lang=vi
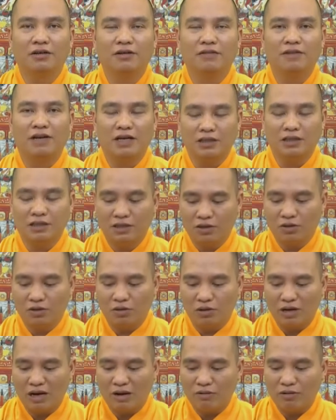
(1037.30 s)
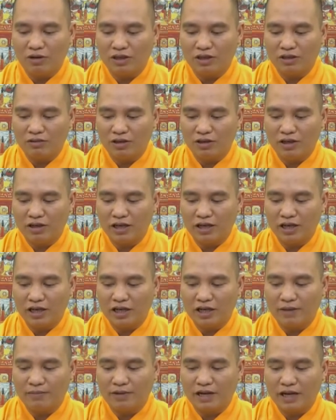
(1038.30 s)
và cái sự khổ đau ở trong đời này
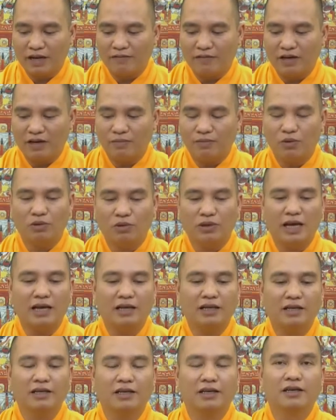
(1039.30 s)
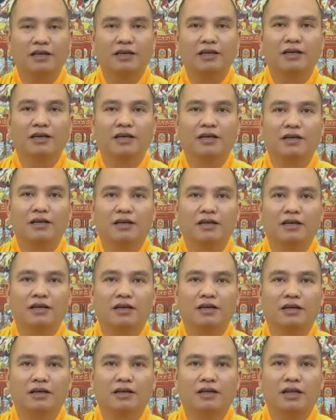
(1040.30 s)
kiếp này Phật Bồ Tát gì
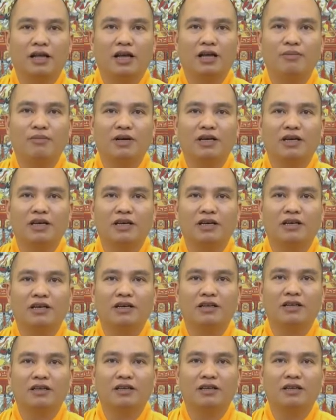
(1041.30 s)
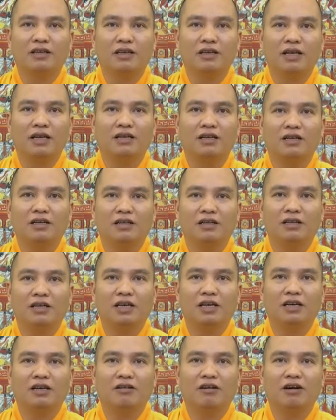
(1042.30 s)
thấy mà cái nhân
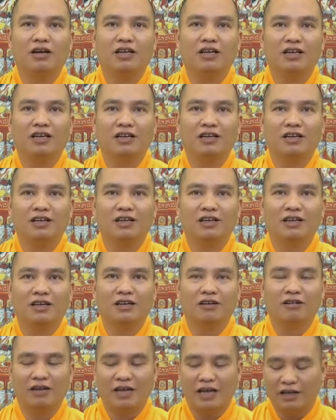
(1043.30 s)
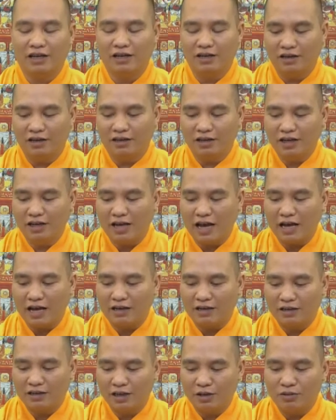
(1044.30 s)
thiện con á nó nảy nở nhân
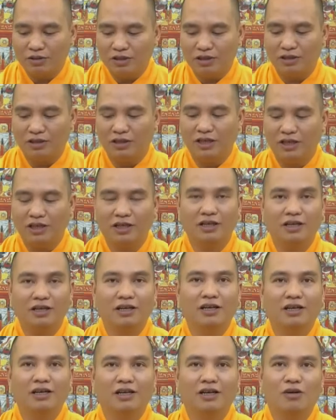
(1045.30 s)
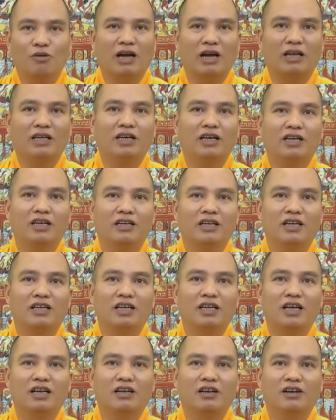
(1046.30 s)
ác tiêu trừ đi á, quả thiện dần
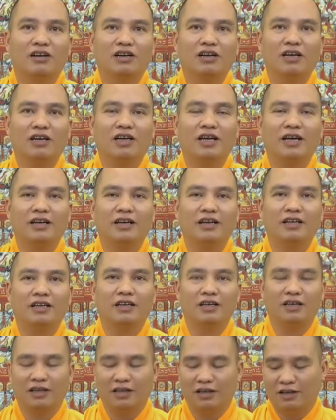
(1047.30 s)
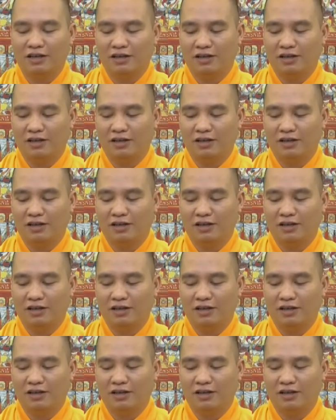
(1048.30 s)
dần nó lớn lên á thì